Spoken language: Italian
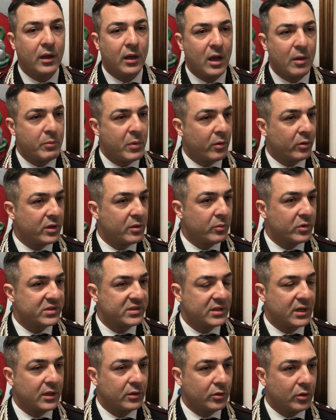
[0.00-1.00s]
Abbiamo
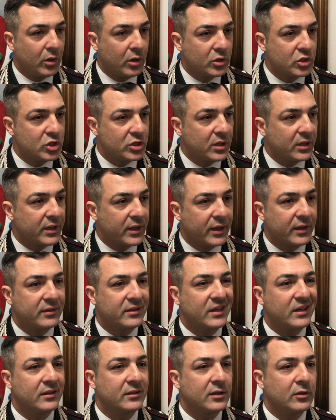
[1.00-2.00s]
dimostrato oggi che
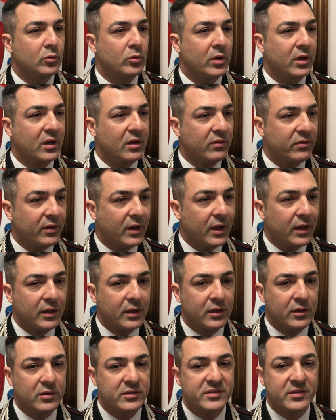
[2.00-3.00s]
32 anni fa
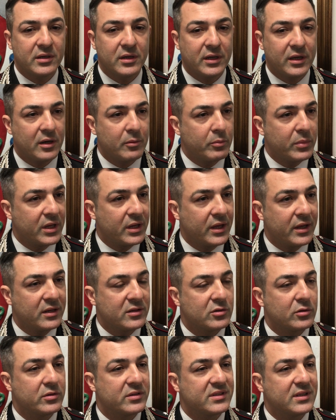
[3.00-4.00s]
i nostri carabinieri
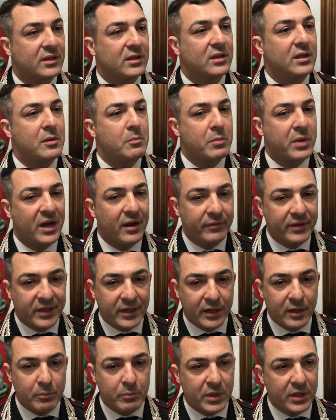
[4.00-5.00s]
sono stati dei bravi
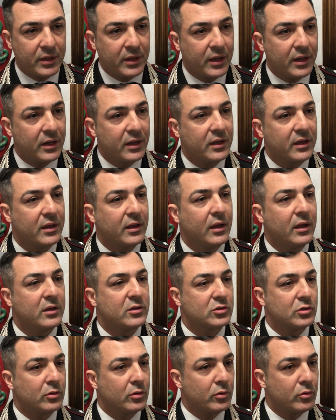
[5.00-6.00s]
carabinieri che
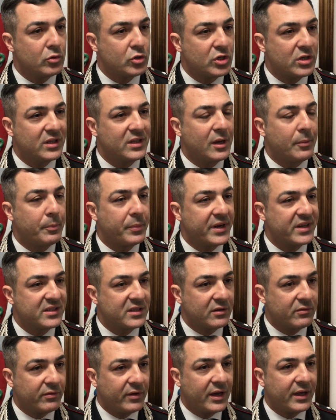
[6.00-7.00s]
sono riusciti a
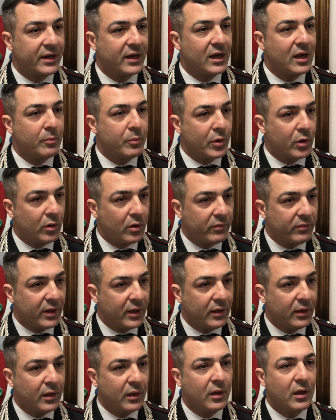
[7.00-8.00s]
preservare la
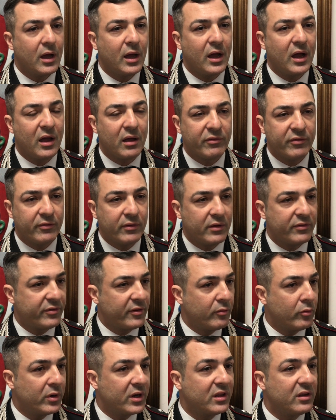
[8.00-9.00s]
prova, a, a
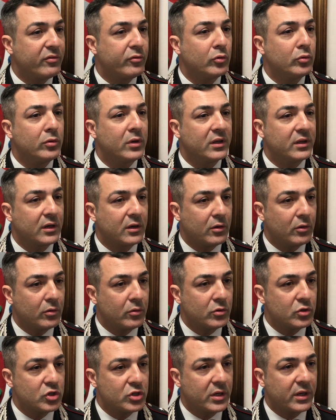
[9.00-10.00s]
favore di future
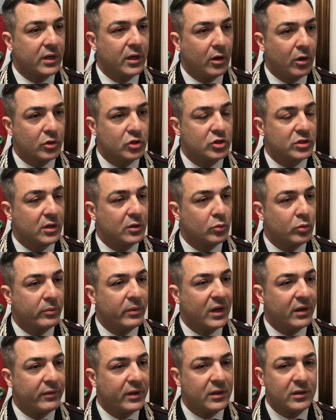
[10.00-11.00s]
tecnologie che oggi nel
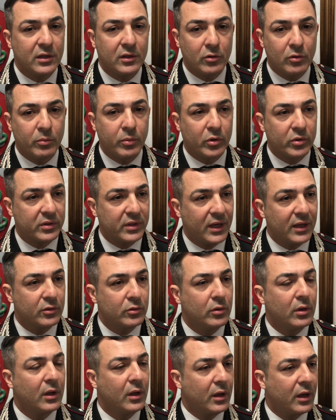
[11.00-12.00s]
2020 hanno
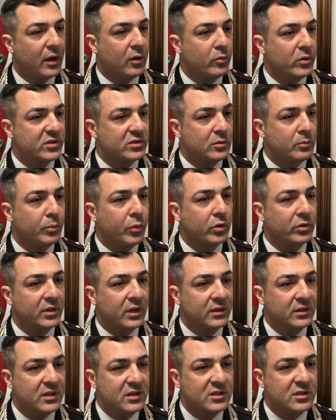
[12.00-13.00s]
portato a questo
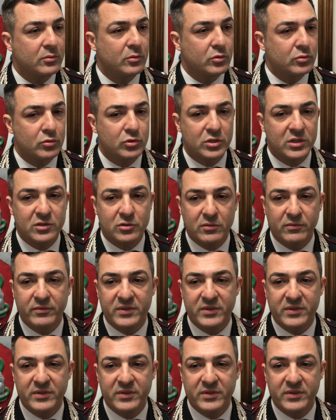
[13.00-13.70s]
importantissimo successo